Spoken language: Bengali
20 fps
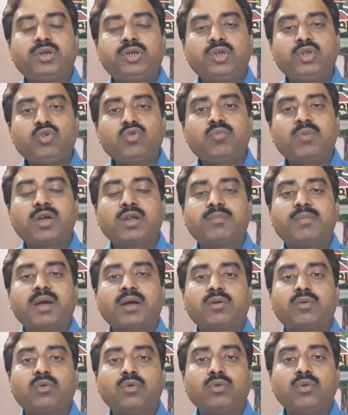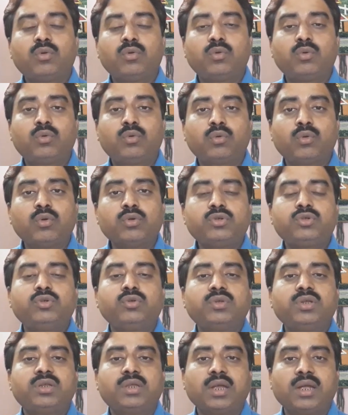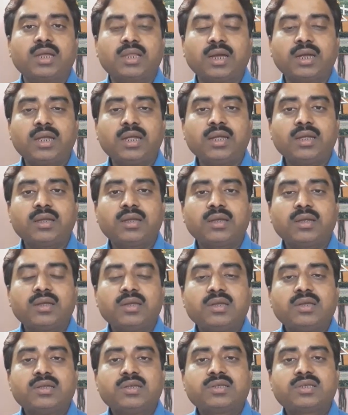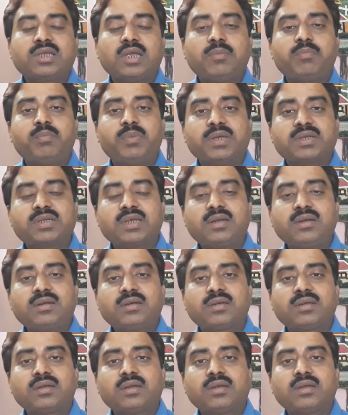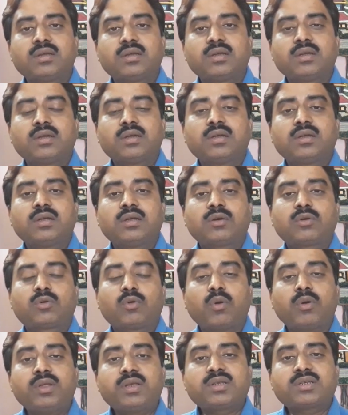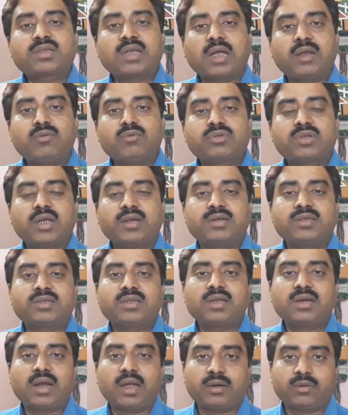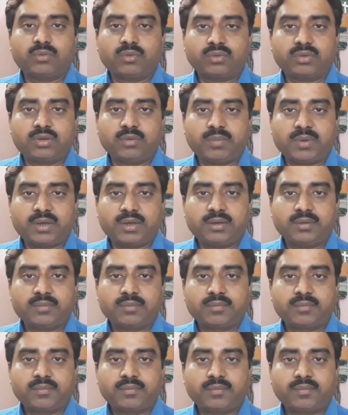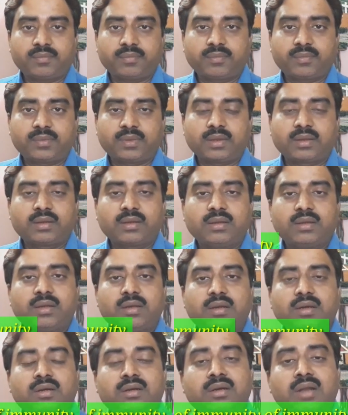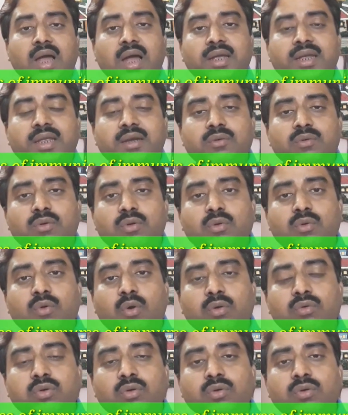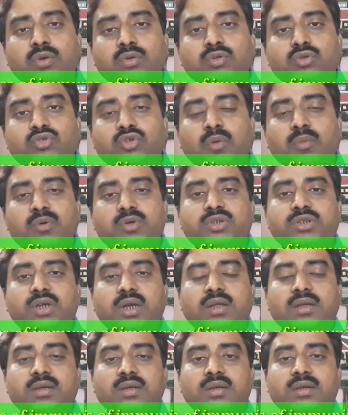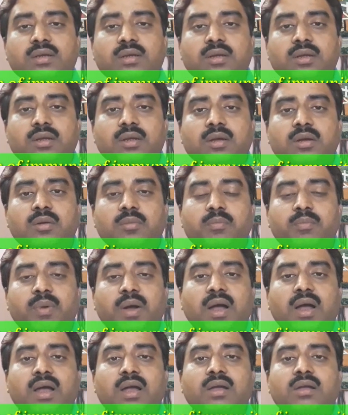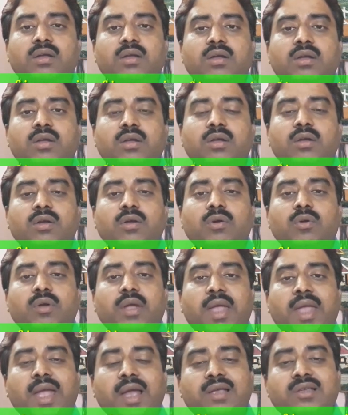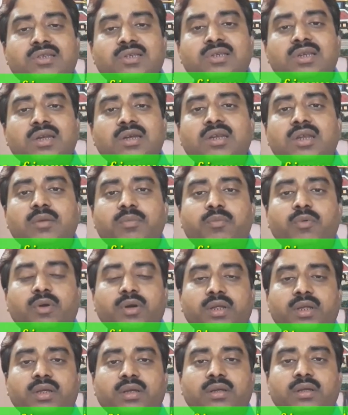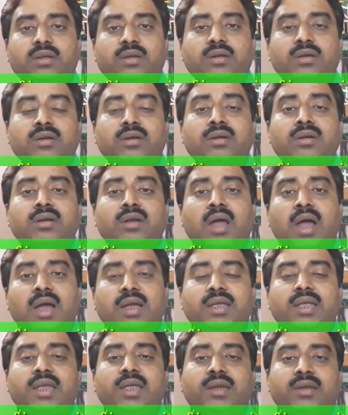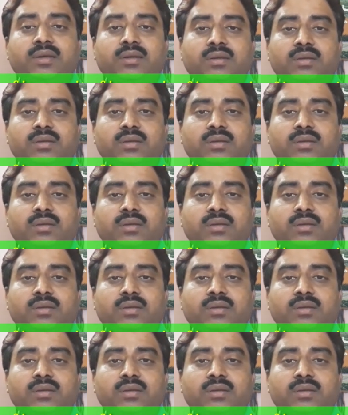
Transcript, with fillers: টিউমার বা কোনো গ্রোথ যদি থেকে থাকে সেই পেশেন্ট ক্রনিক সাইনোসাইটিসে রান করতে পারে নাকের কোনো গঠনগত সমস্যা বা অ্যাক্সিডেন্টের পরে নাকের